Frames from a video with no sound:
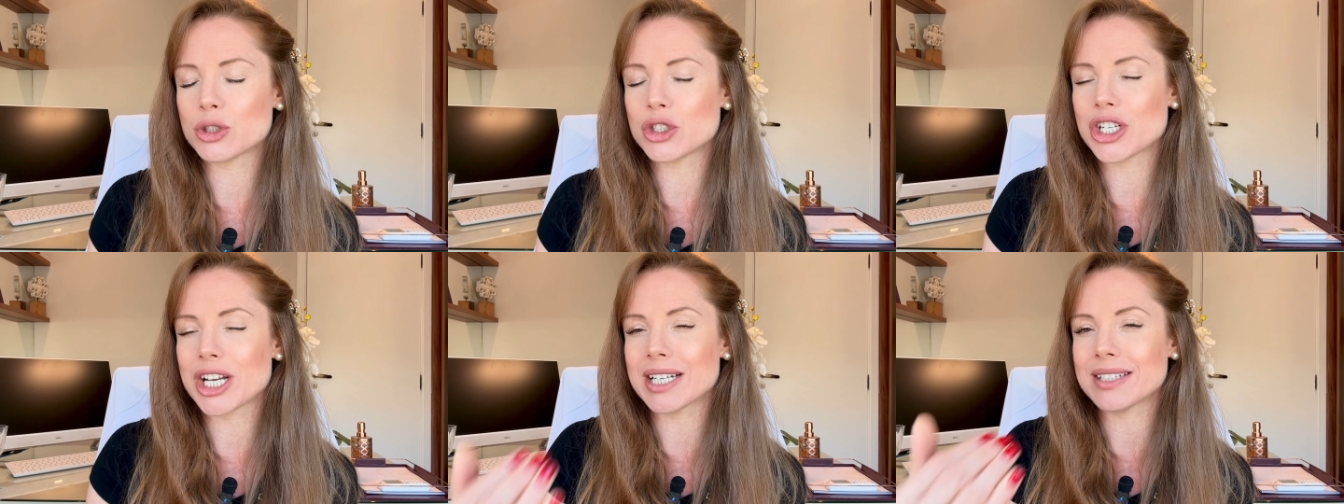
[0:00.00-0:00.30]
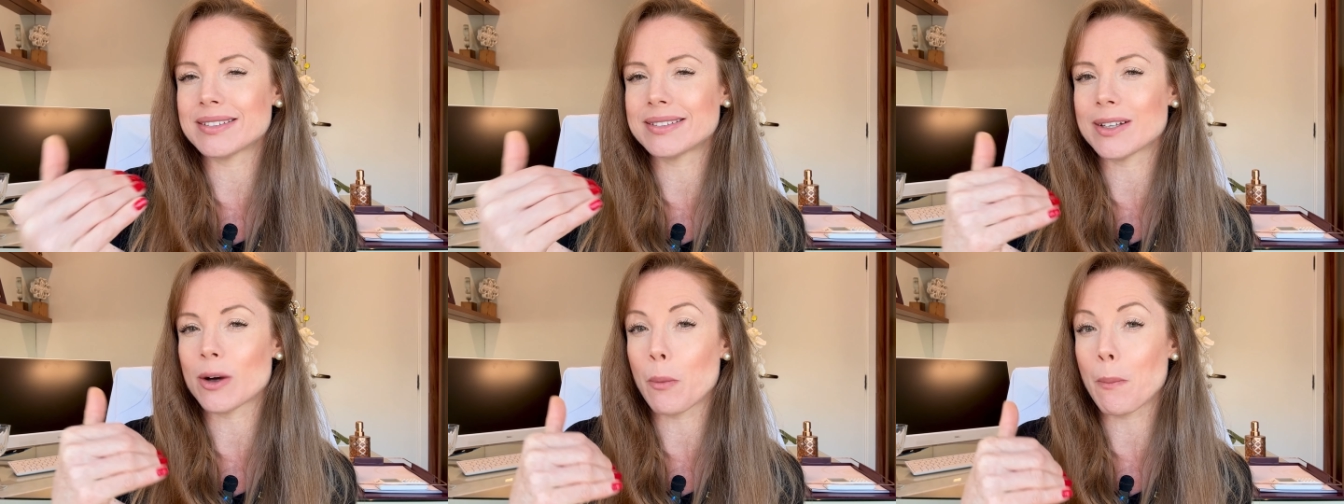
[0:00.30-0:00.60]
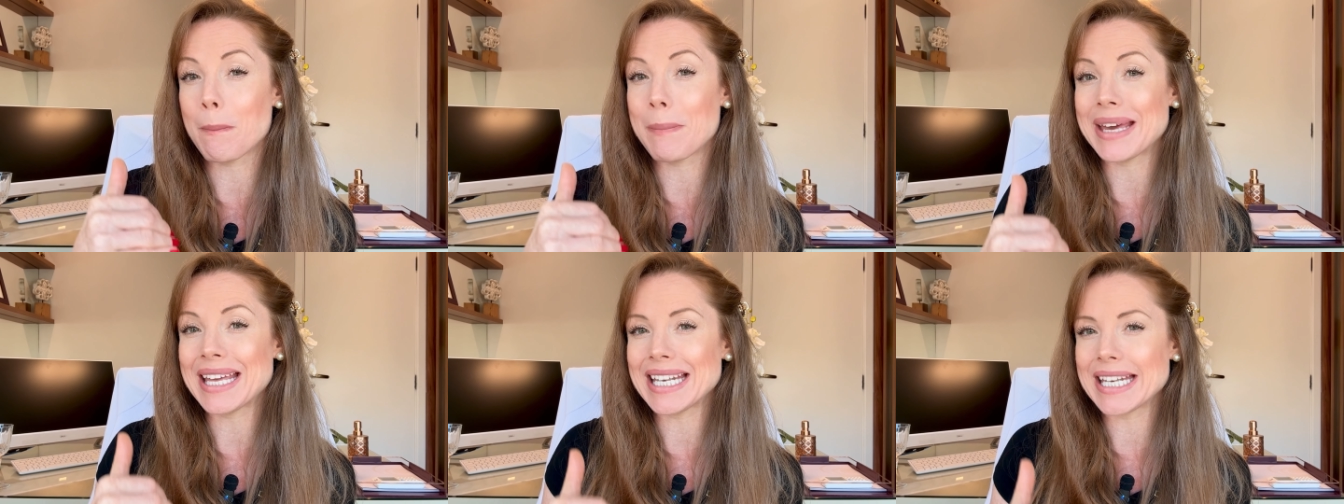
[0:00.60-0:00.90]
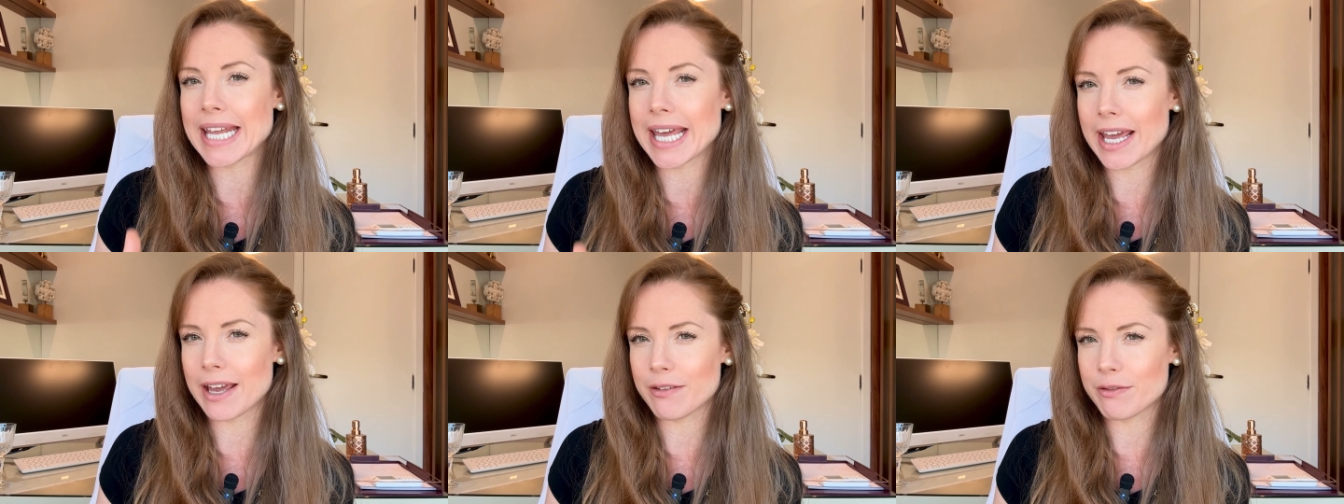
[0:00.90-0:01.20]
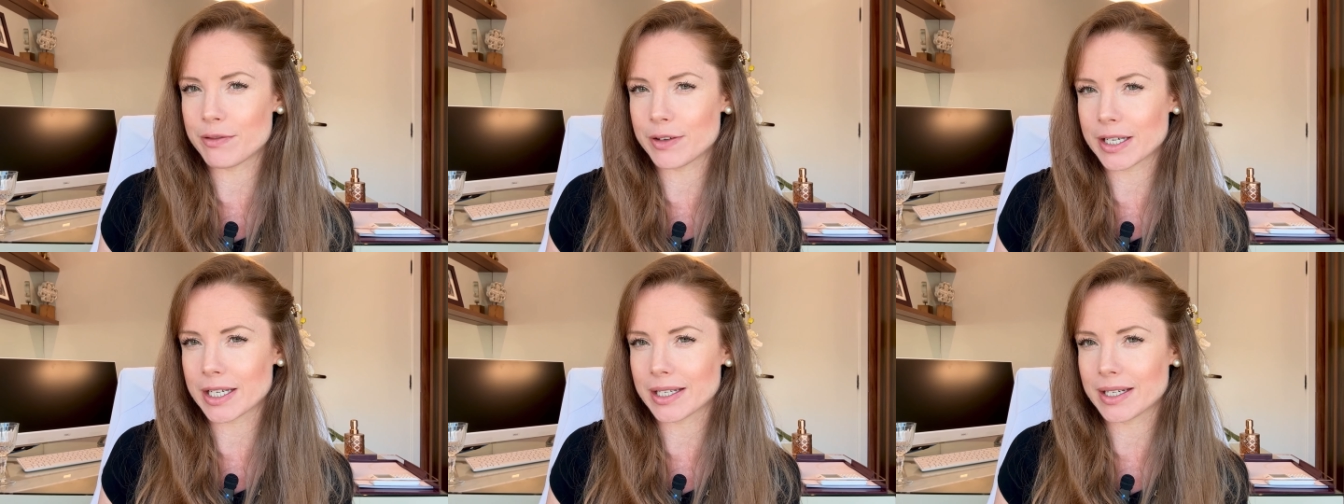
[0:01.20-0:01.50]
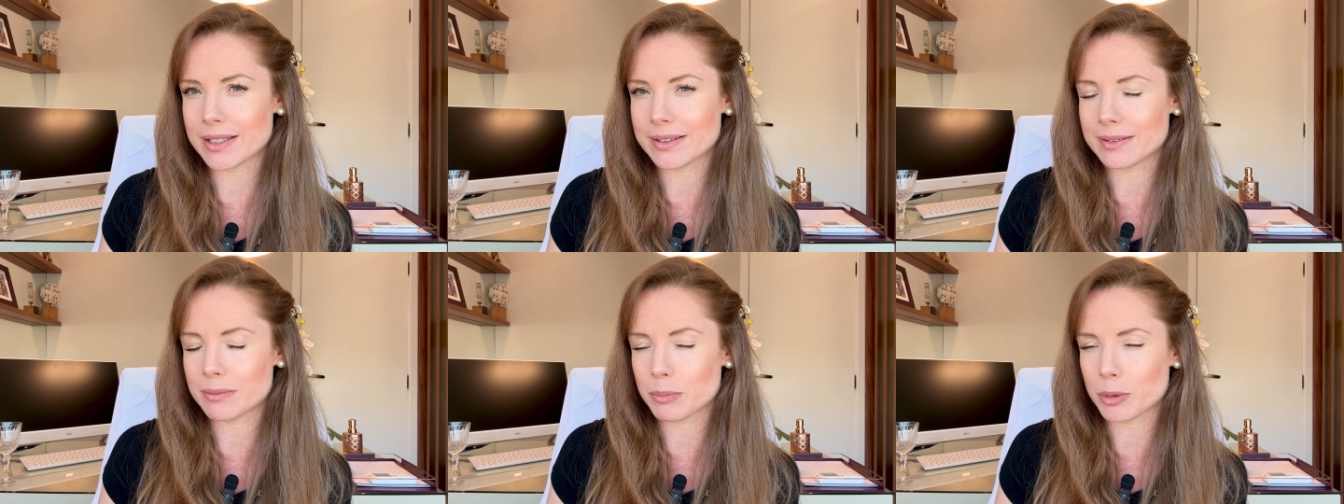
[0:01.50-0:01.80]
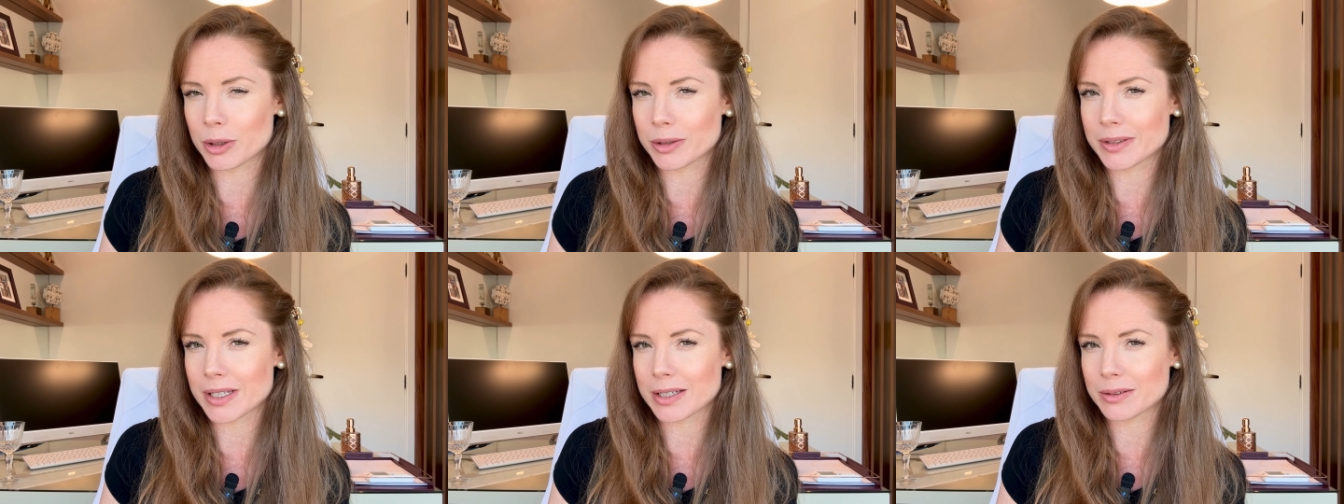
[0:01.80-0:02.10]
de ação benéfica nesse
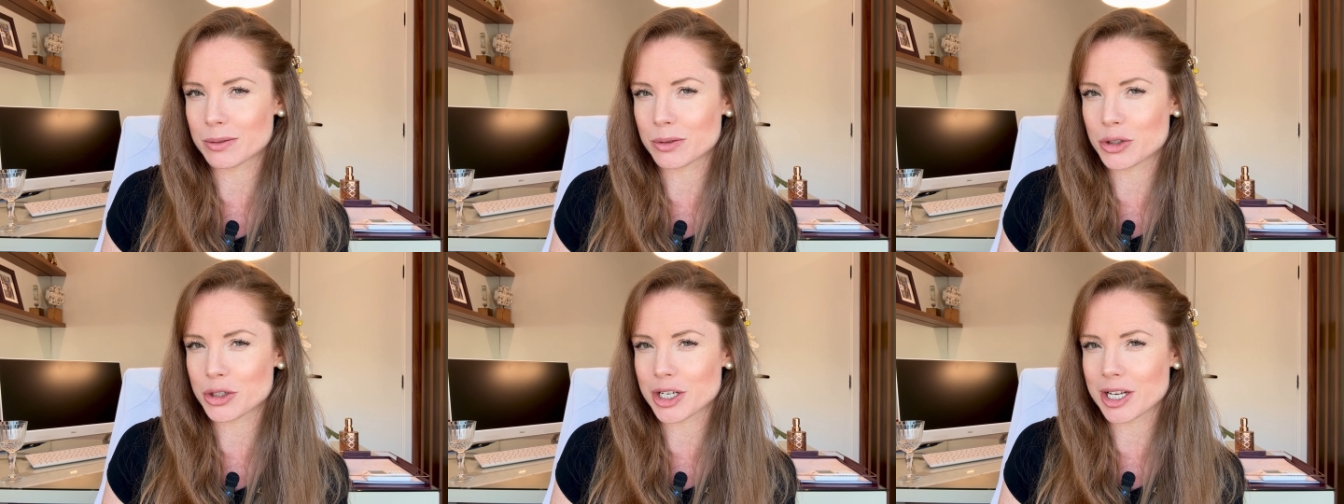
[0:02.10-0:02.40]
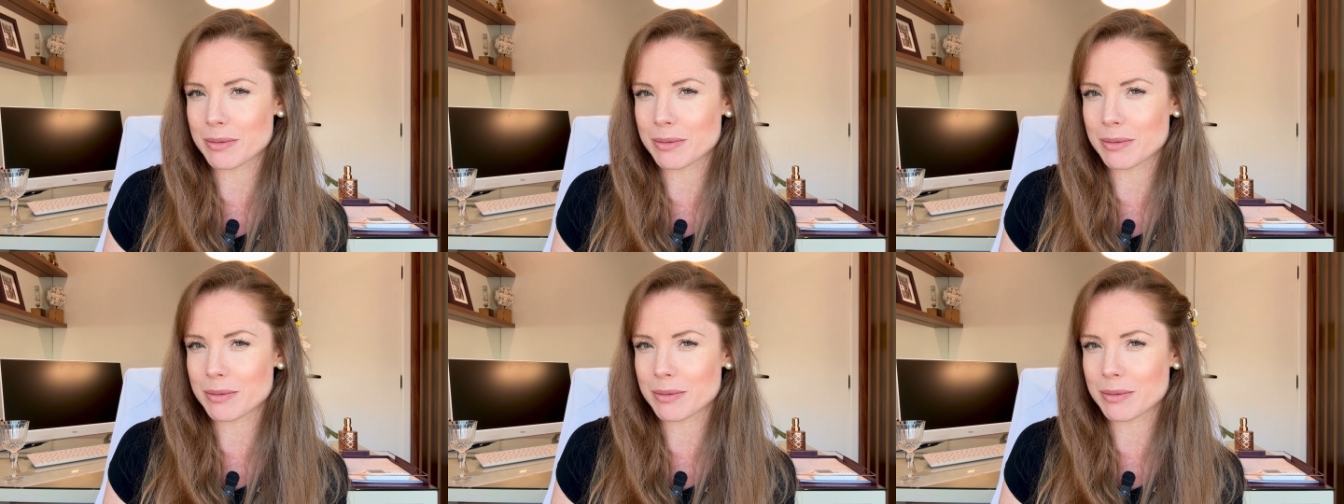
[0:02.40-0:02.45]
processo de